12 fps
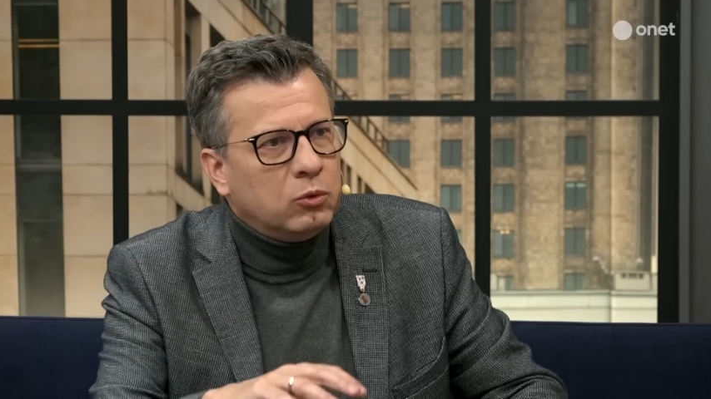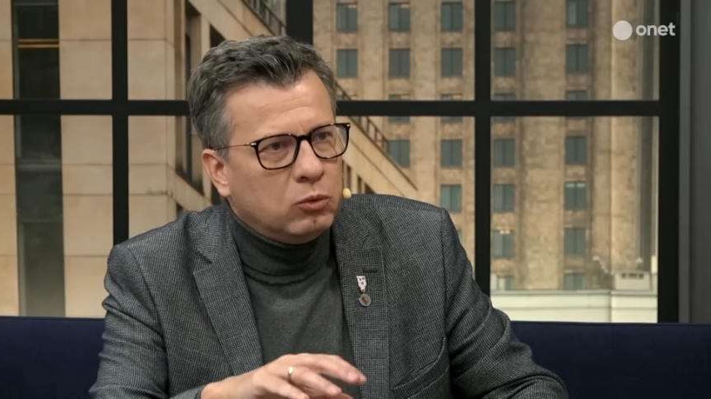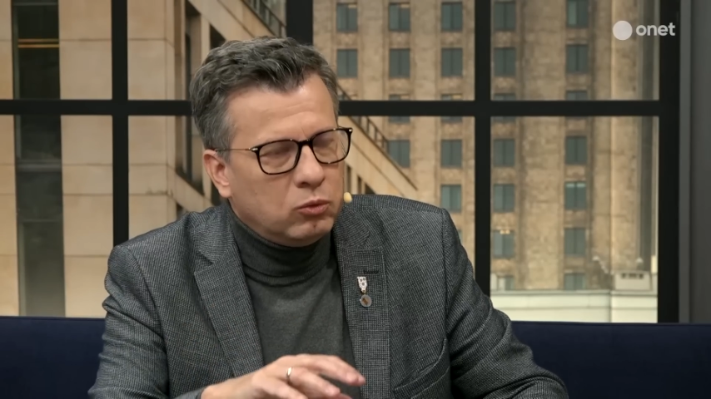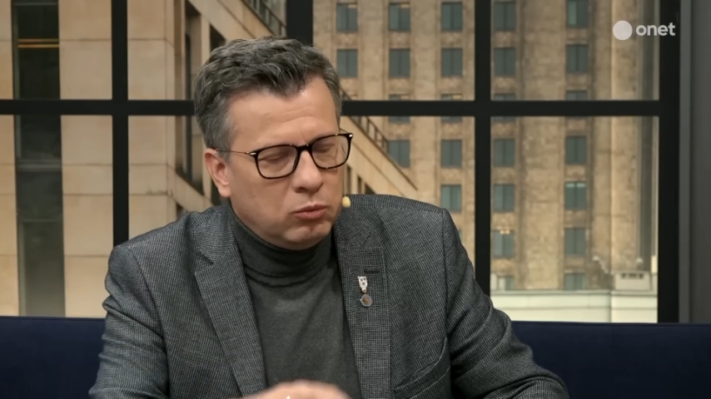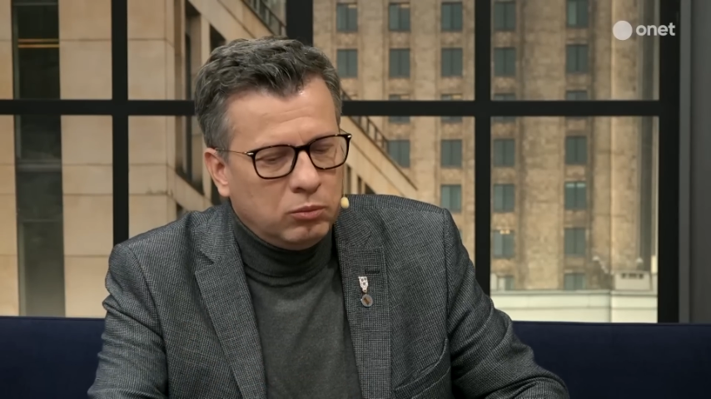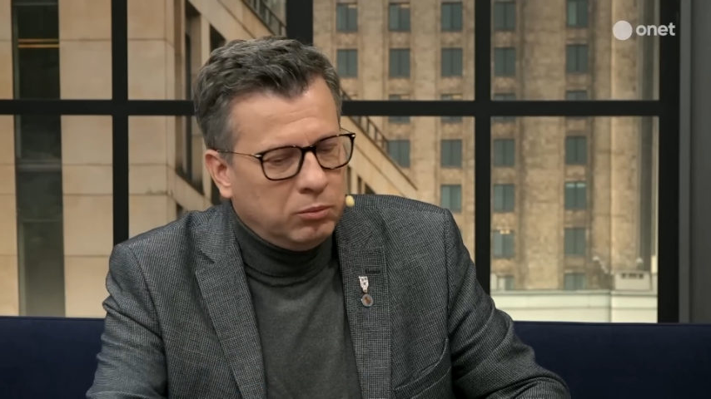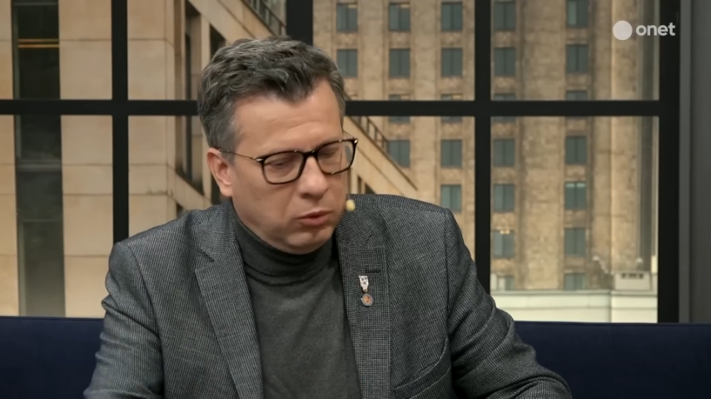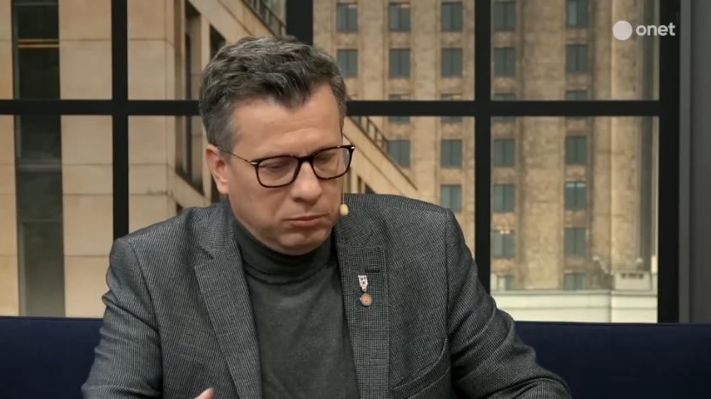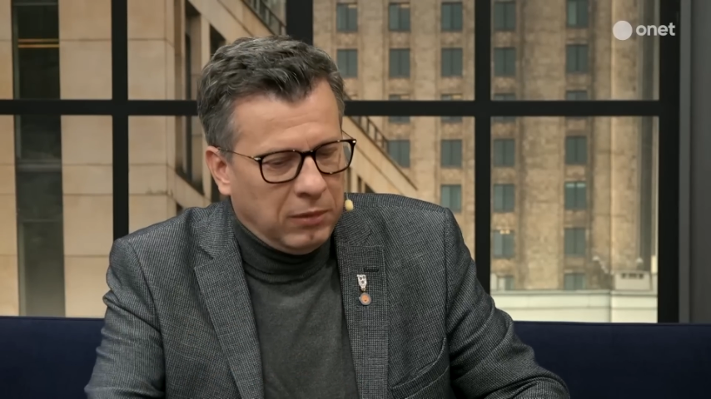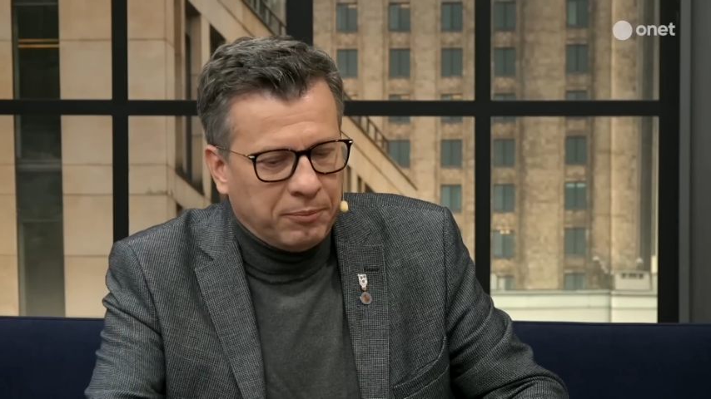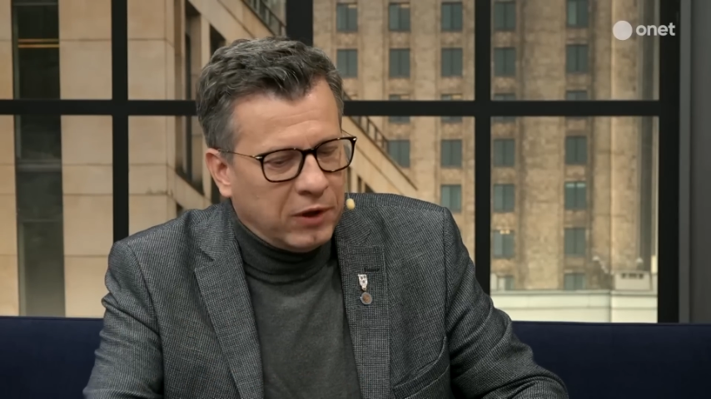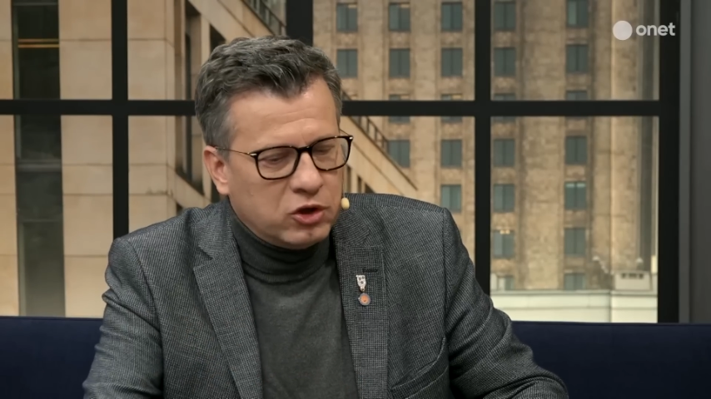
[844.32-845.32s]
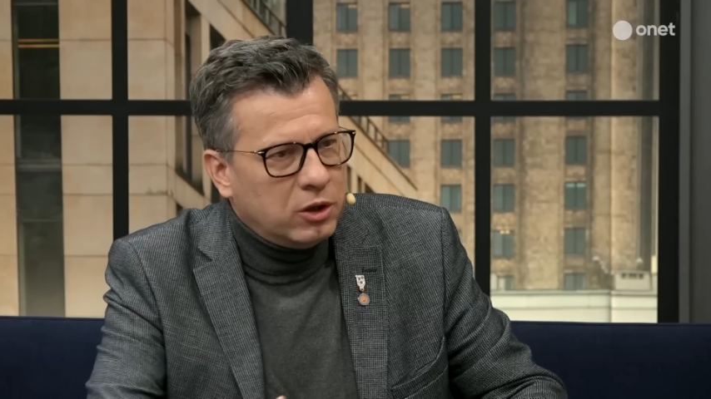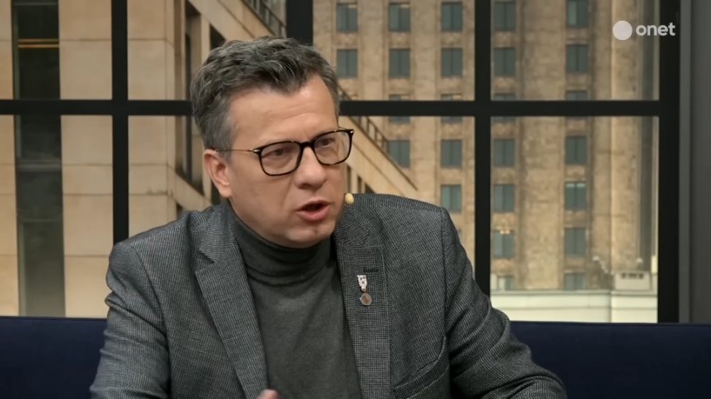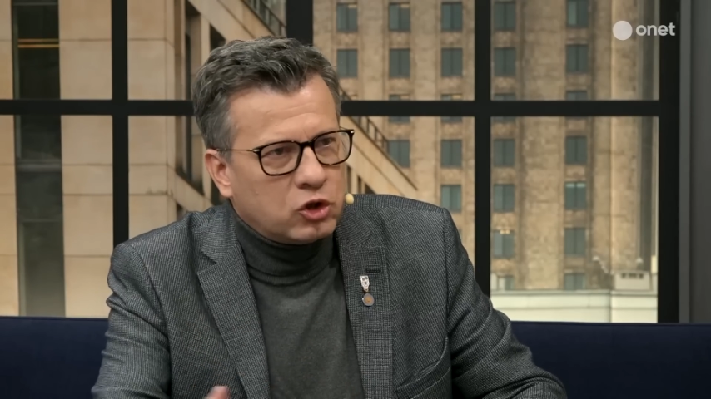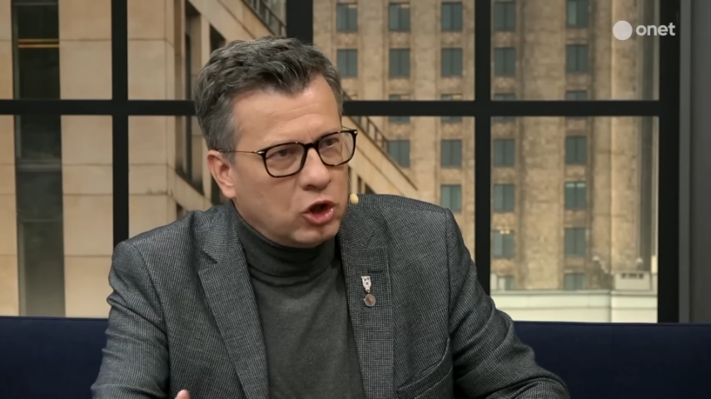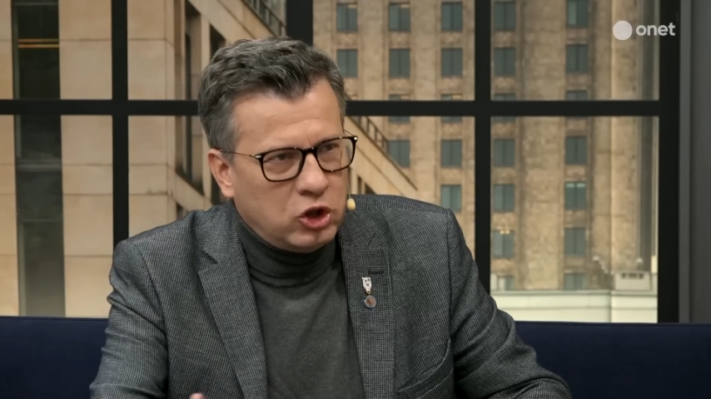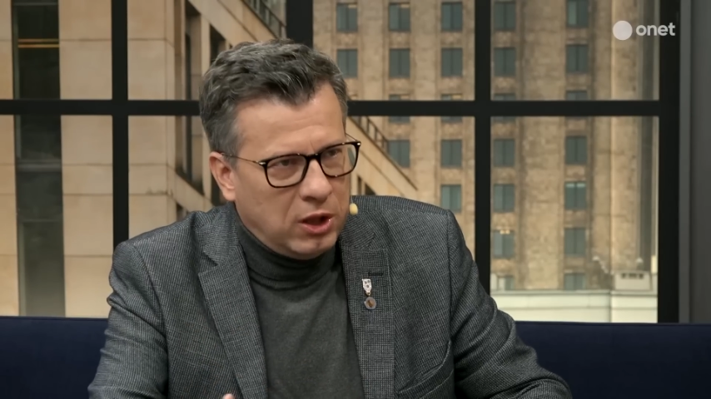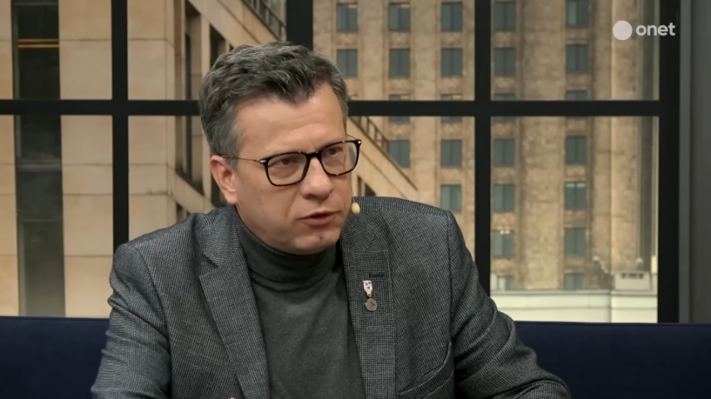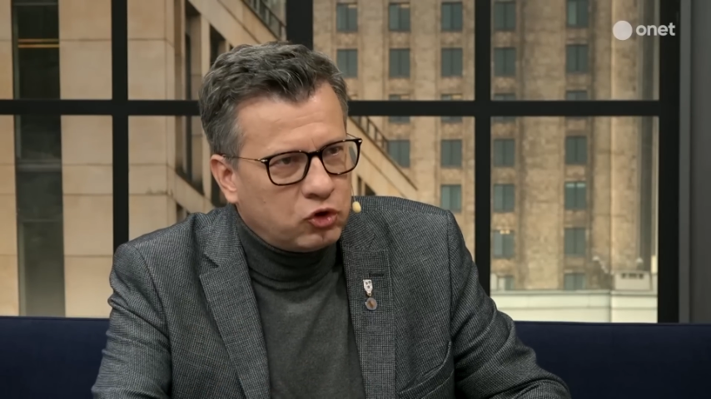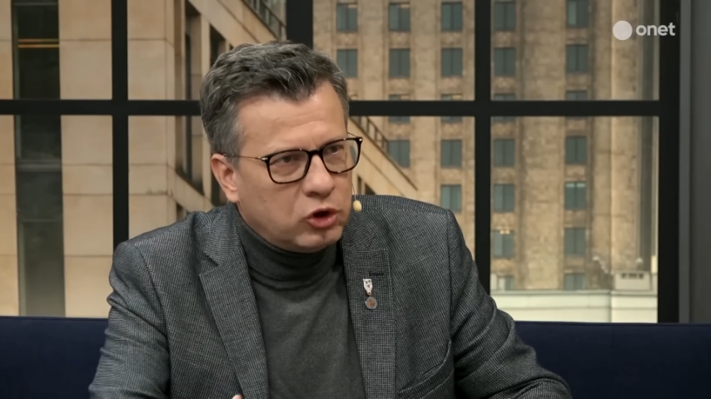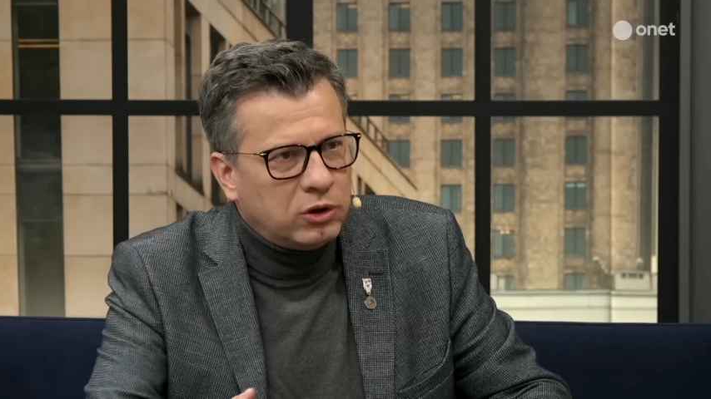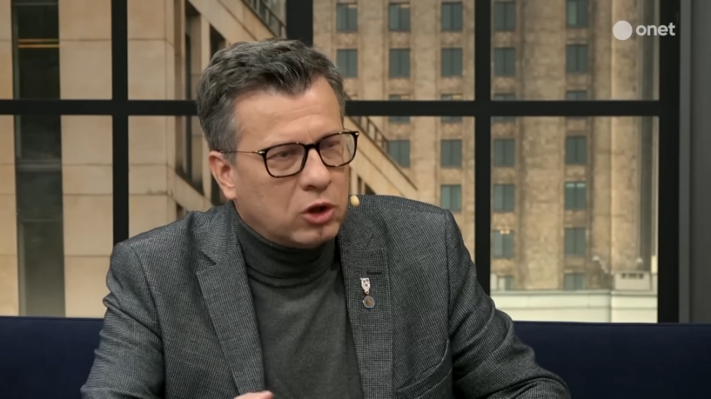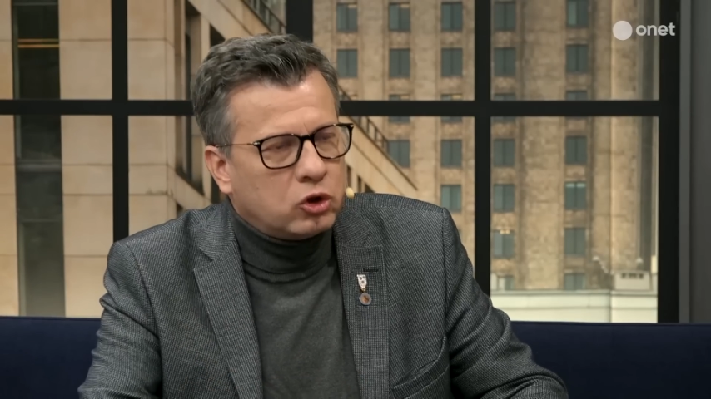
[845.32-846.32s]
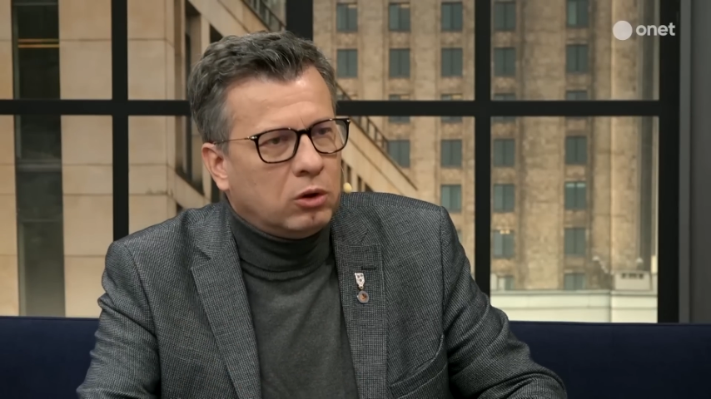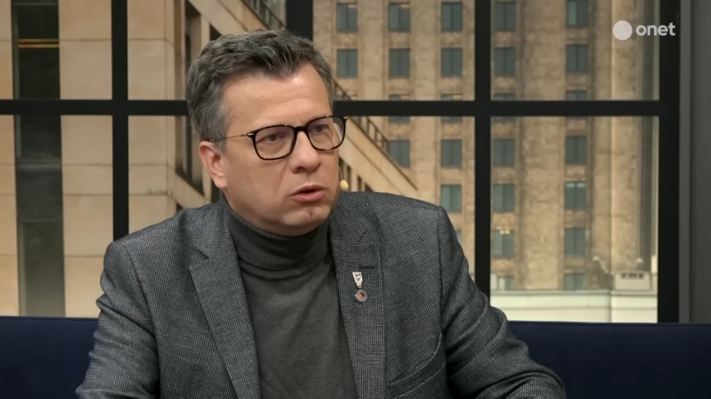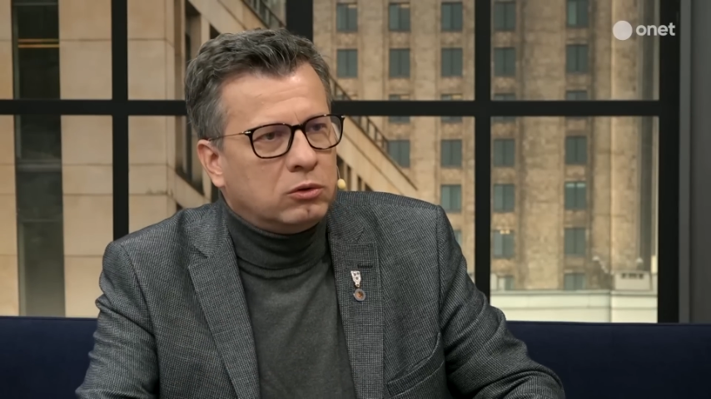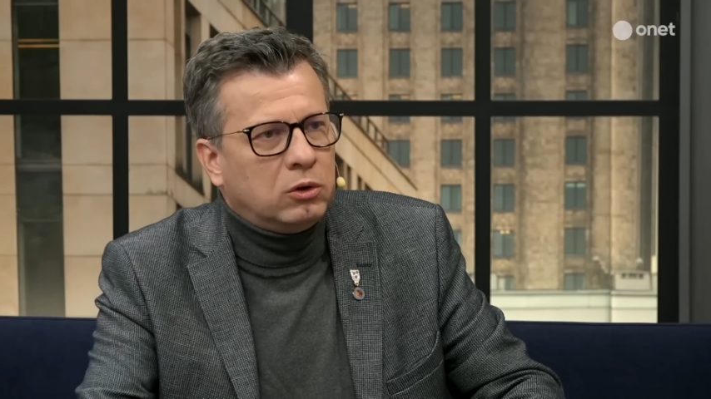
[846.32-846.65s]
y, mam nadzieję, że śledczy też to,